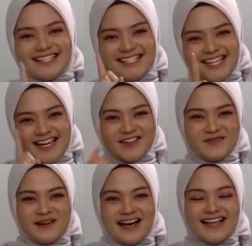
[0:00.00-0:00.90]

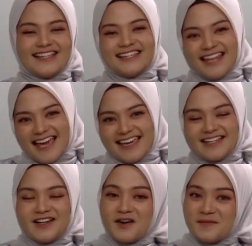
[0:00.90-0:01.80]
Jangan lupa
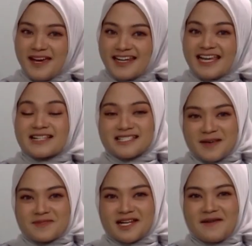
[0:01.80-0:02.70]
like, comment, and
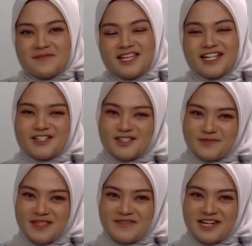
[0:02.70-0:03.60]
subscribe channel
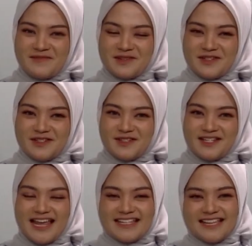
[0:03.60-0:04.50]
YouTube TVRI
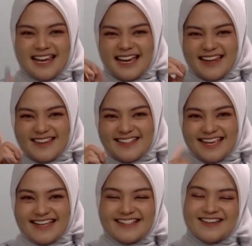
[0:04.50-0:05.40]
Bengkulu dan nyalakan
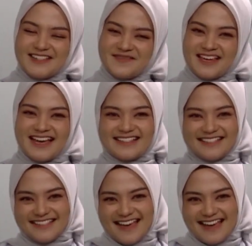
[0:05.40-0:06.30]
lonceng notifikasinya.